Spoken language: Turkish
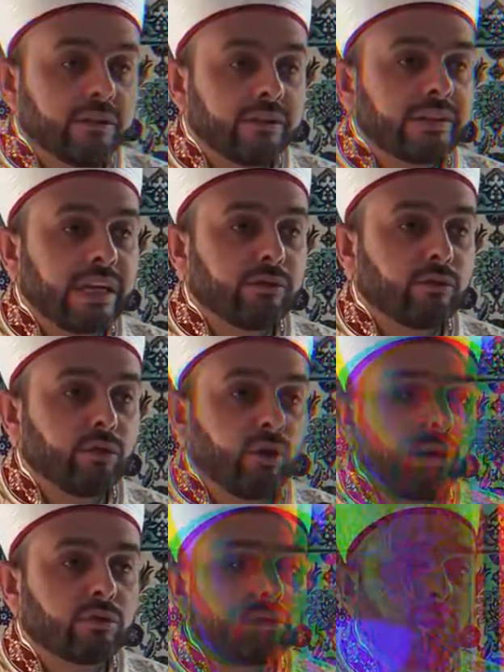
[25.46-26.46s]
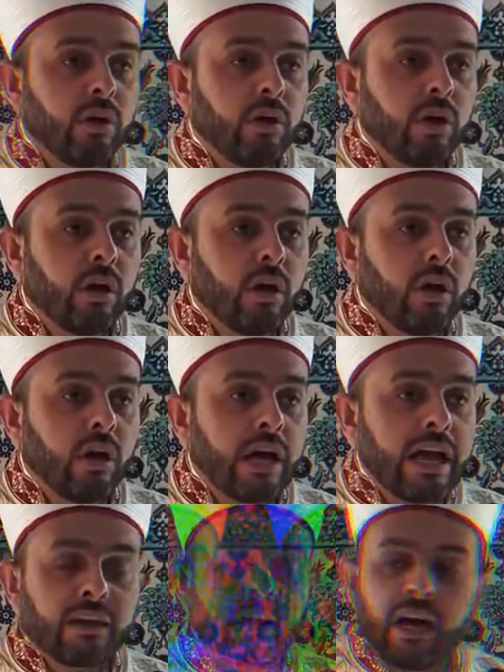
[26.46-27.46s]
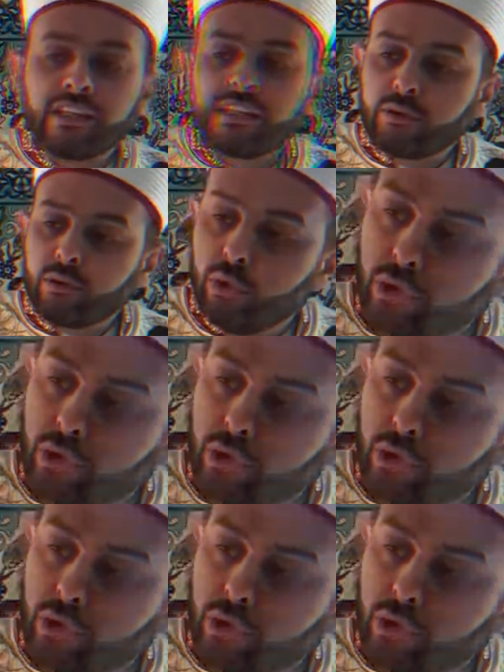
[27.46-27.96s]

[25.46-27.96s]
neden şunu yapmıyorsunuz? Bakın Allah Azze